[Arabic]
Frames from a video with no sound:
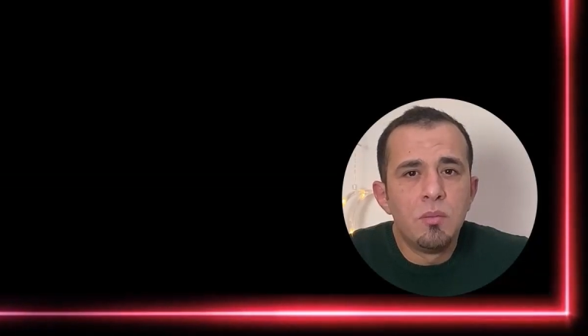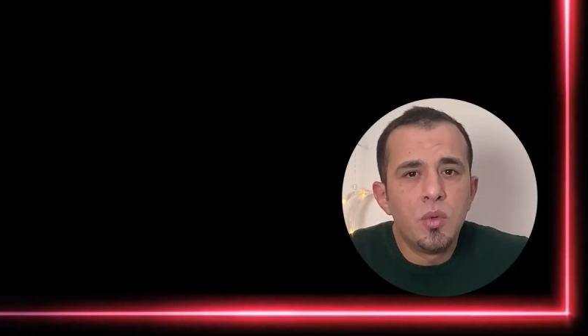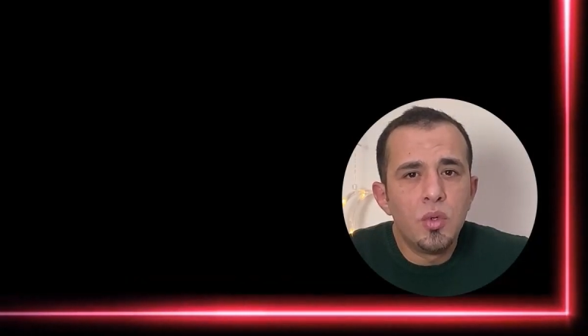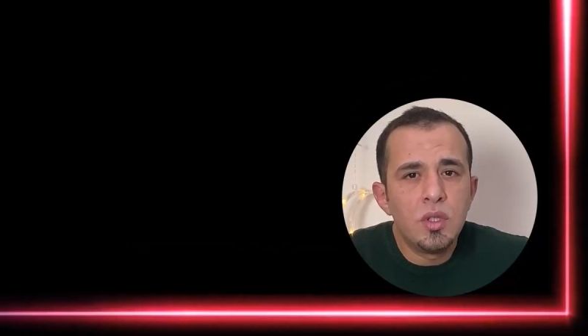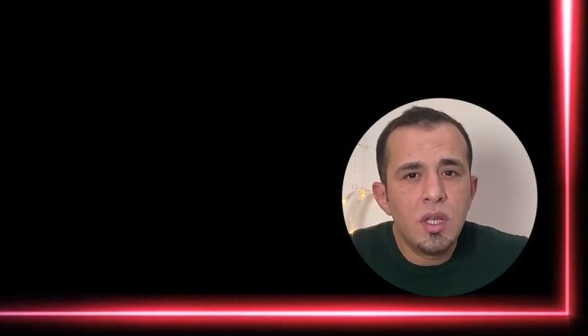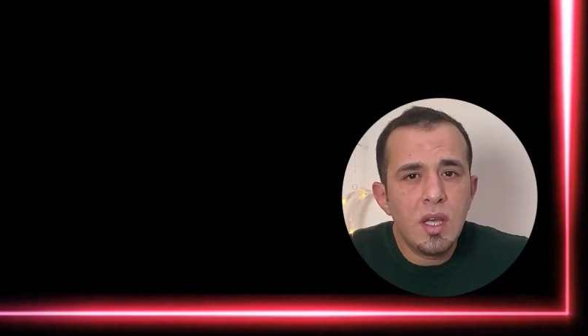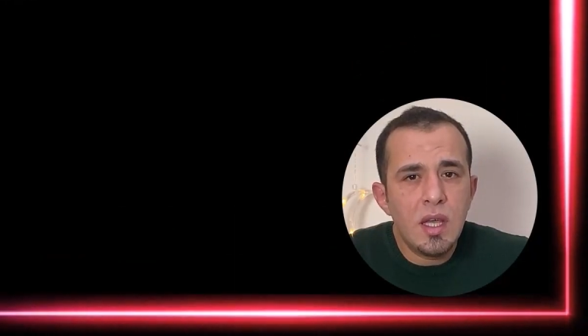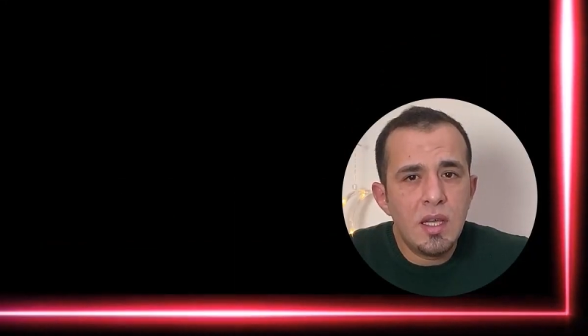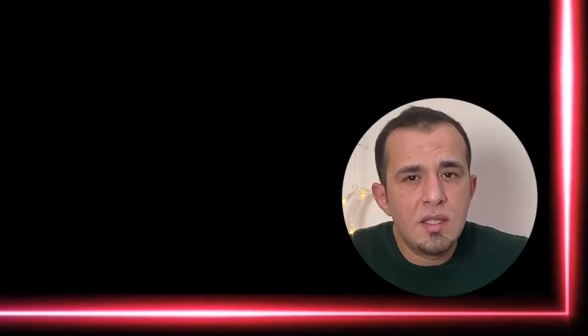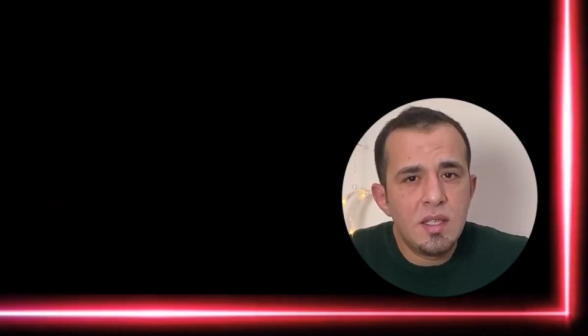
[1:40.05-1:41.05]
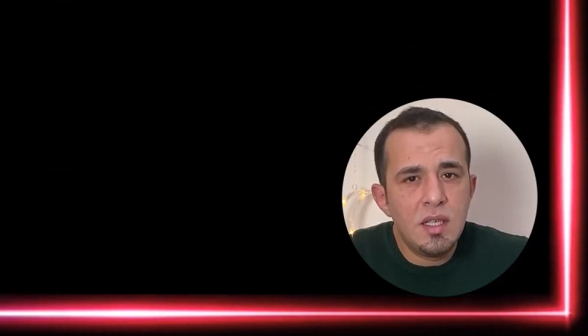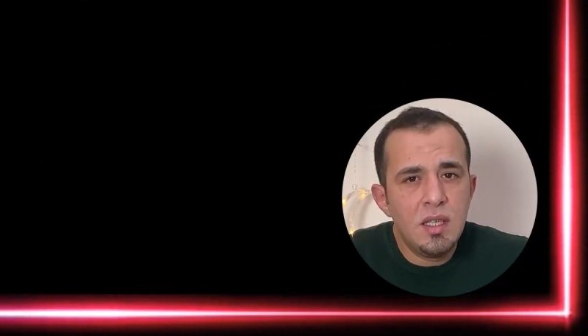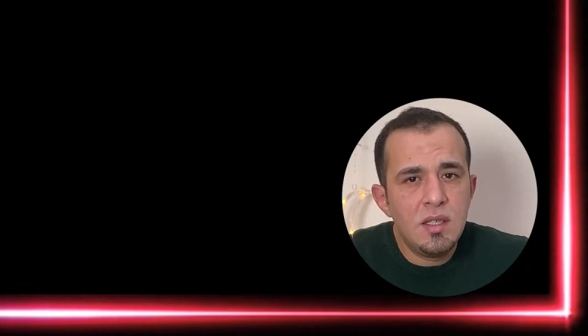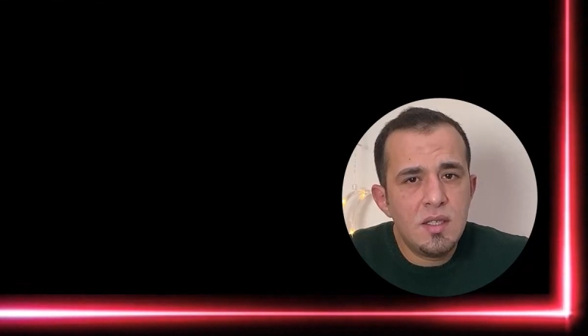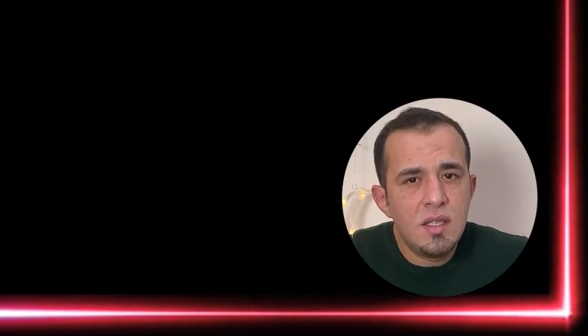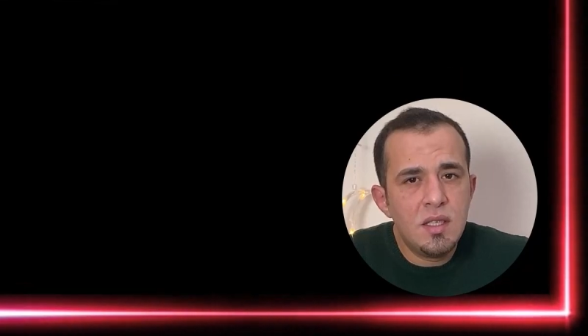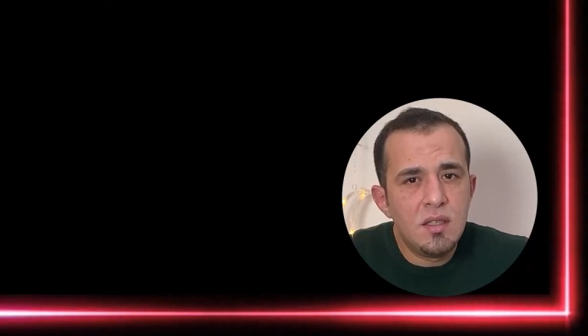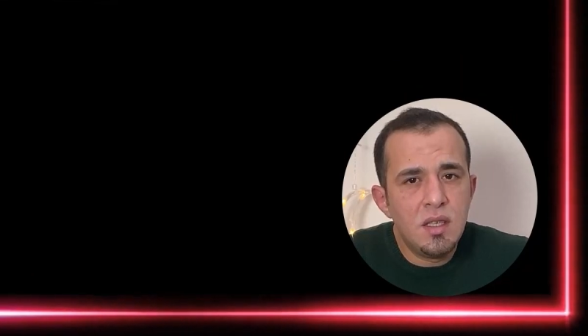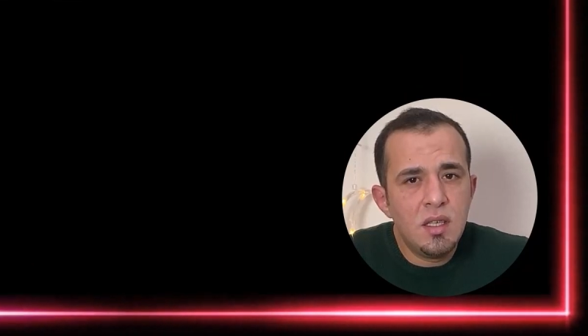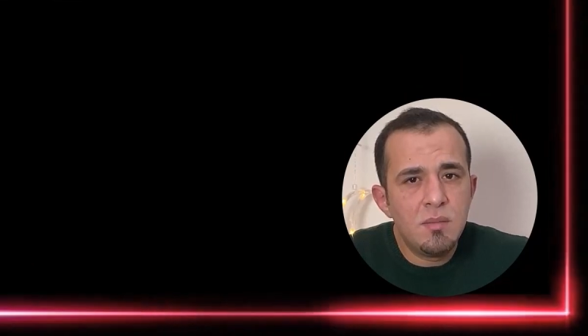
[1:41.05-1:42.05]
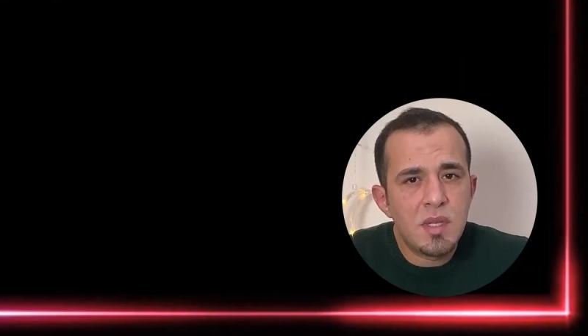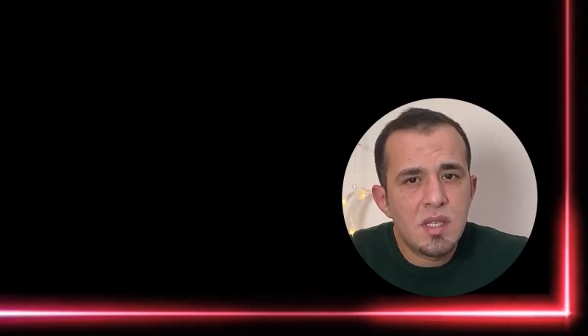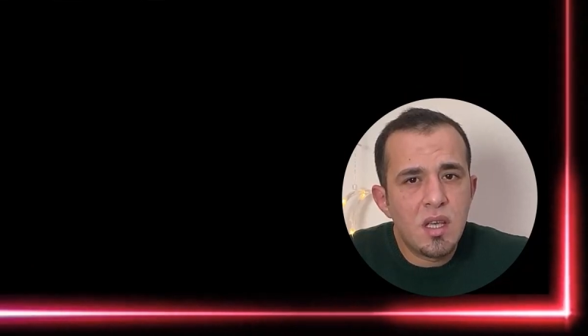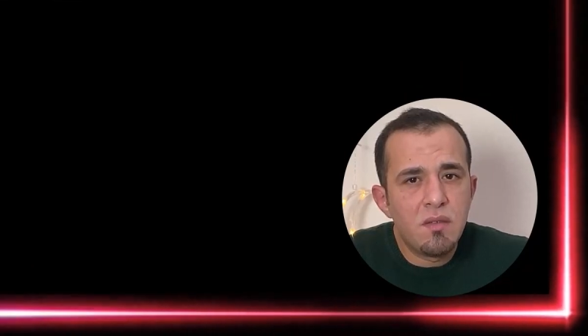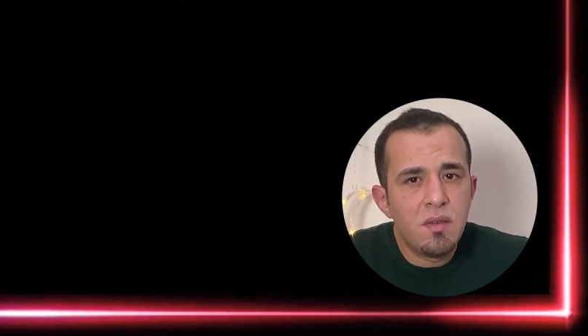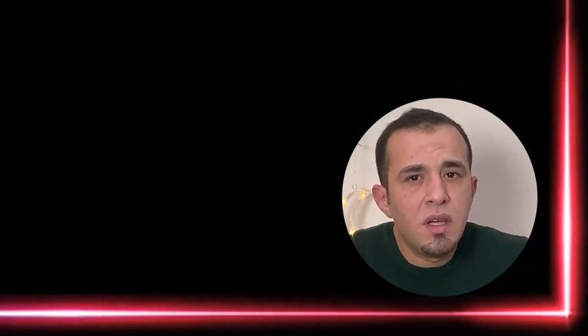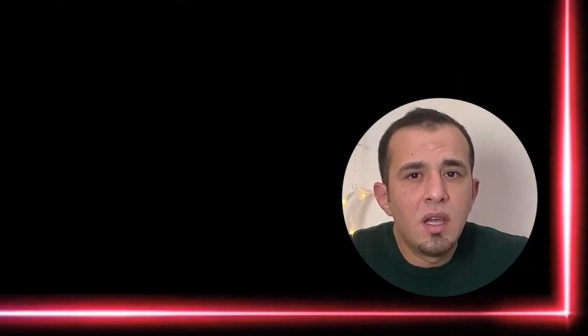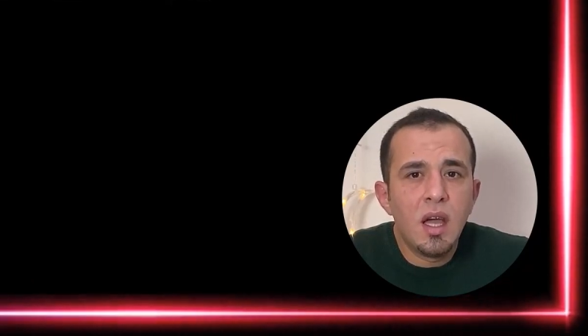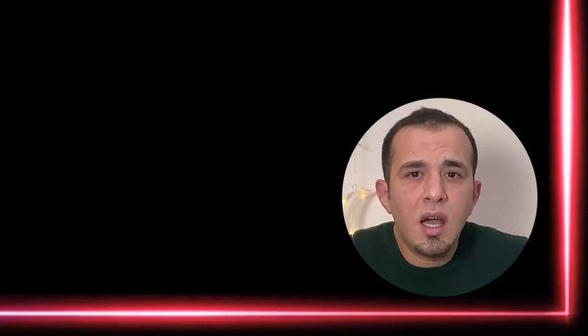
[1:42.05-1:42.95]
boot sect مسافة